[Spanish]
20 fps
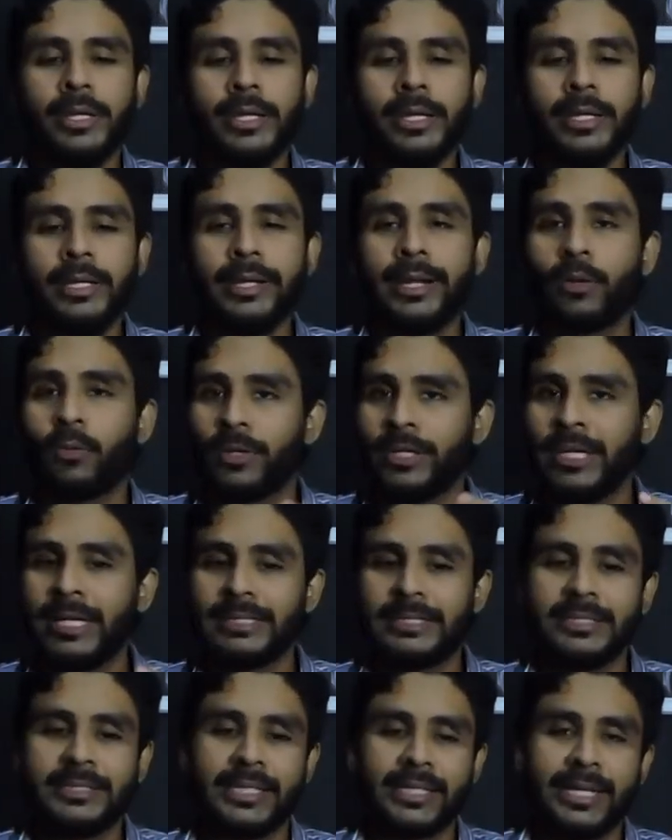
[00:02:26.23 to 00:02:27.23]
Y recuerden
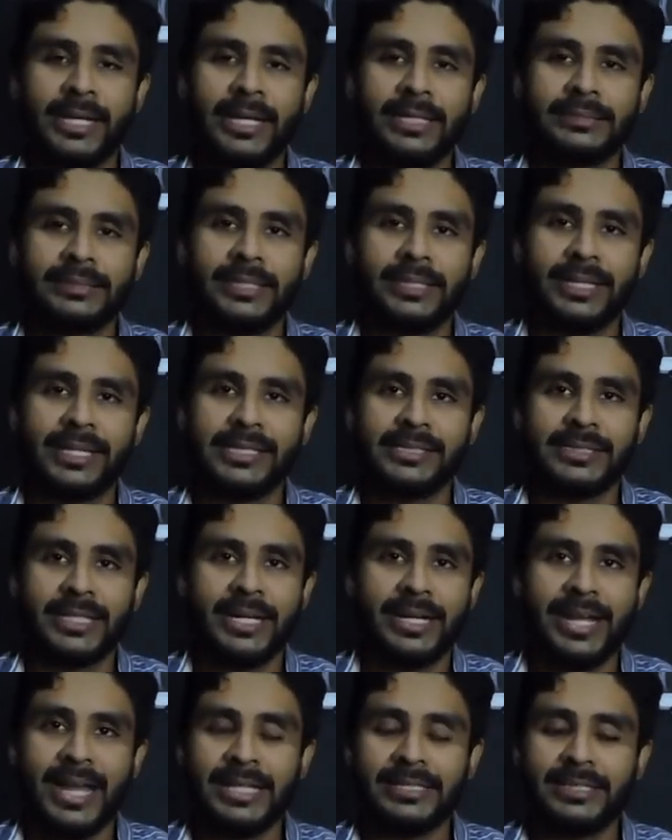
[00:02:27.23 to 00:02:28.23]
que si se quieren hacer de
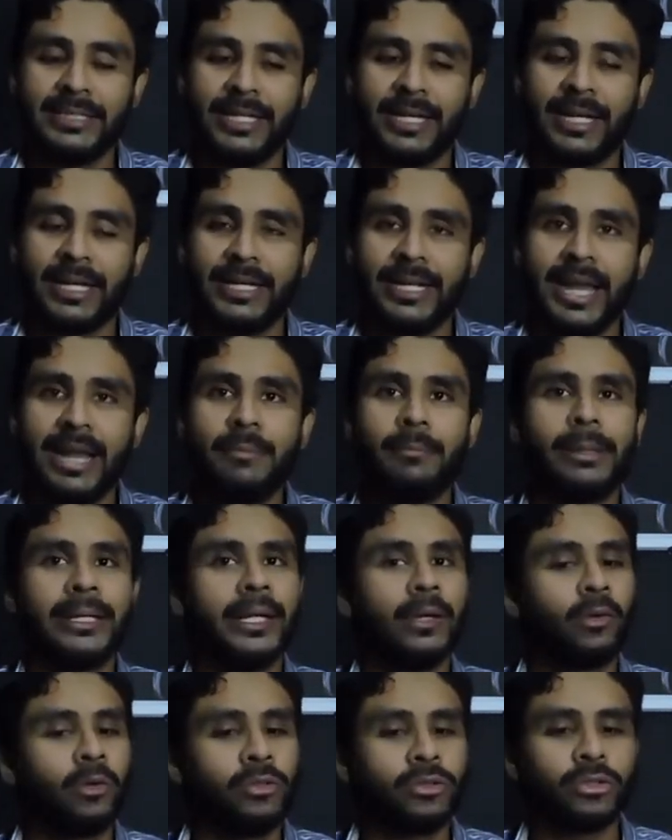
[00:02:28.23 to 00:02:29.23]
cristalería así de genial,
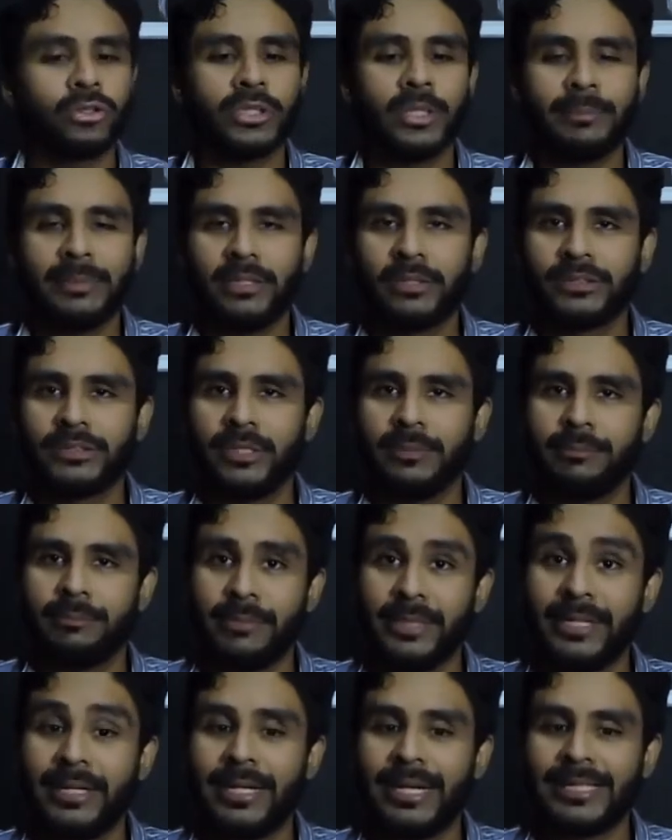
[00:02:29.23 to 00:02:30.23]
vayan con nuestros amigos de
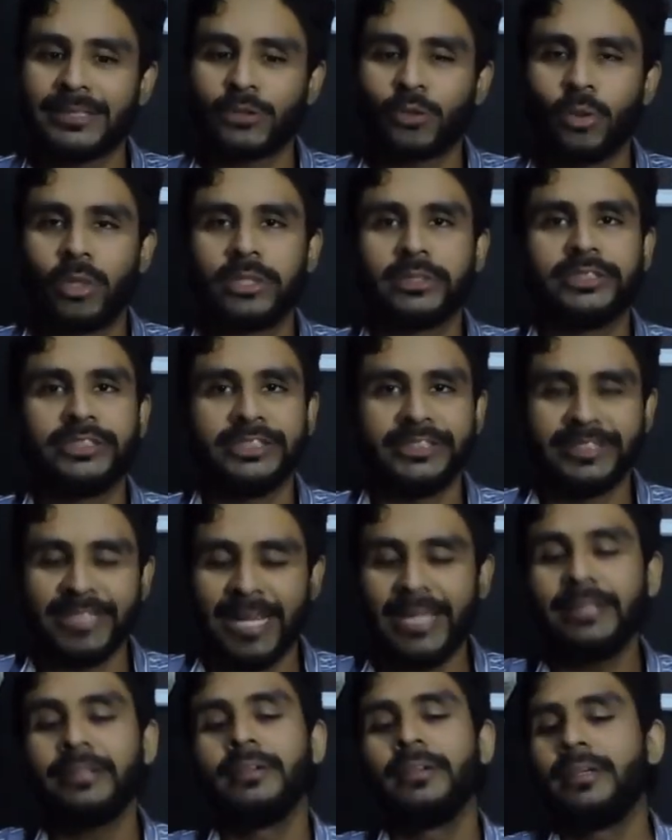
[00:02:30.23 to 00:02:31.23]
Beer Glass World
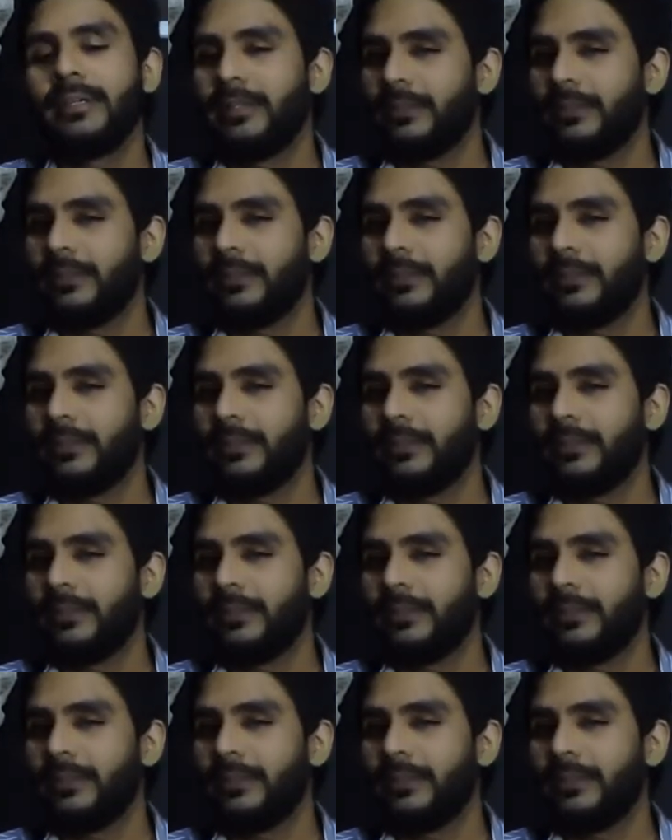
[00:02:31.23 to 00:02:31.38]
TJ.